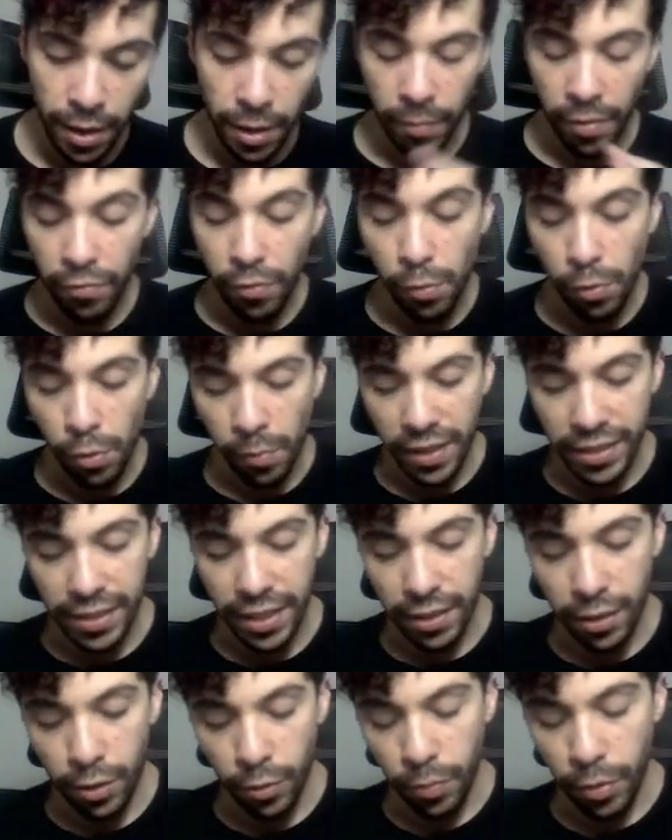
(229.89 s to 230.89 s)
Mas vamos
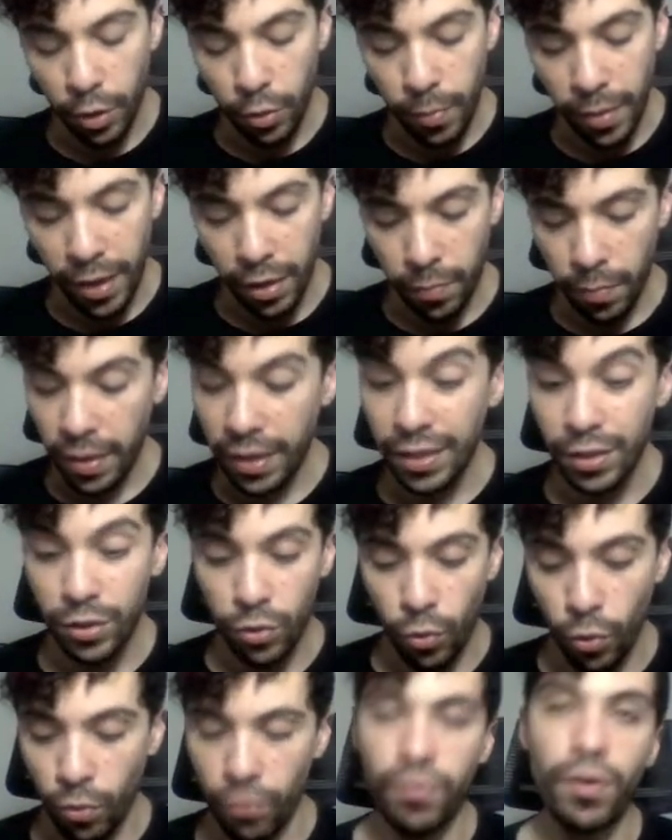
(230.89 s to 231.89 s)
começar então pelo, pela
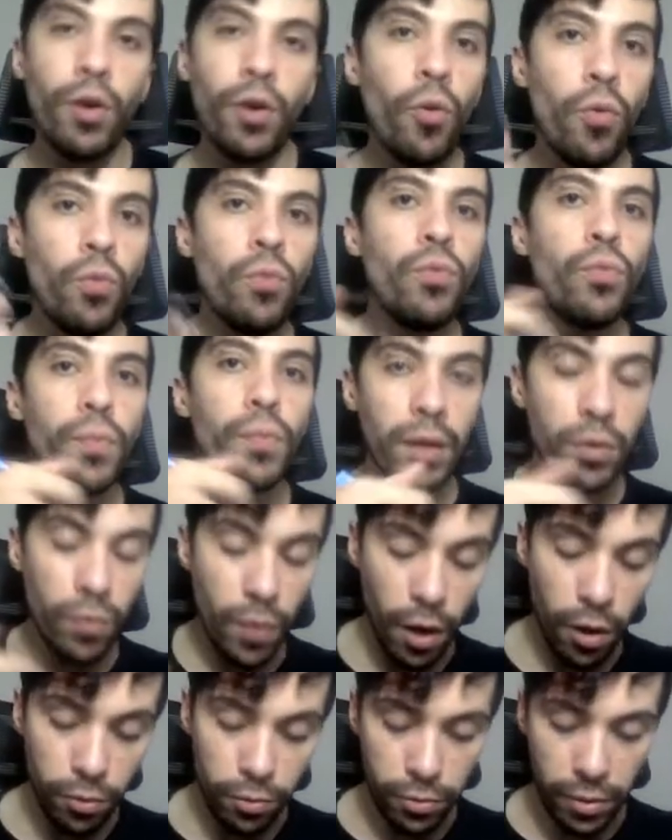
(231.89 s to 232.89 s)
escova ou o
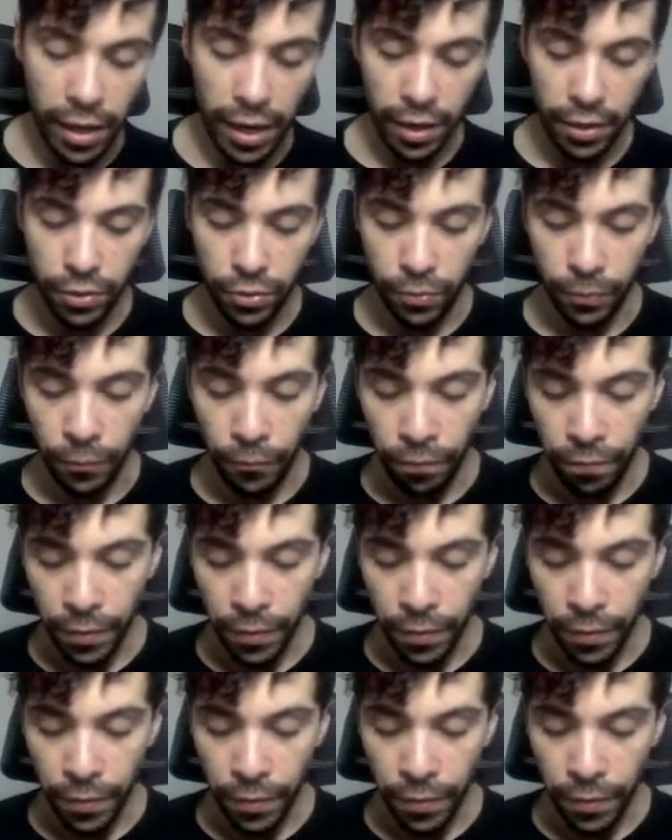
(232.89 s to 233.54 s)
manual no Lightroom.